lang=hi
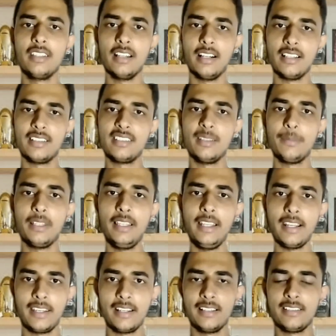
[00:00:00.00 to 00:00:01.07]
कि आज से पहले
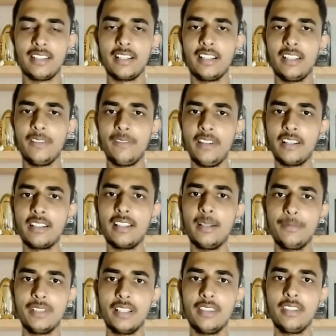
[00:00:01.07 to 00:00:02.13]
एग्रीकल्चर का इफेक्ट
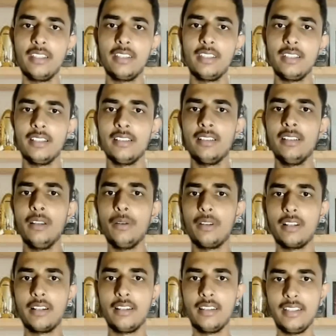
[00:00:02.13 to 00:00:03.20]
आप जानते थे
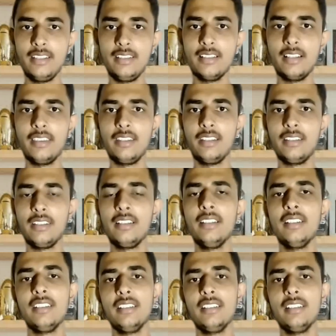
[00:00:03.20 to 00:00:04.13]
और अगर नहीं जानते थे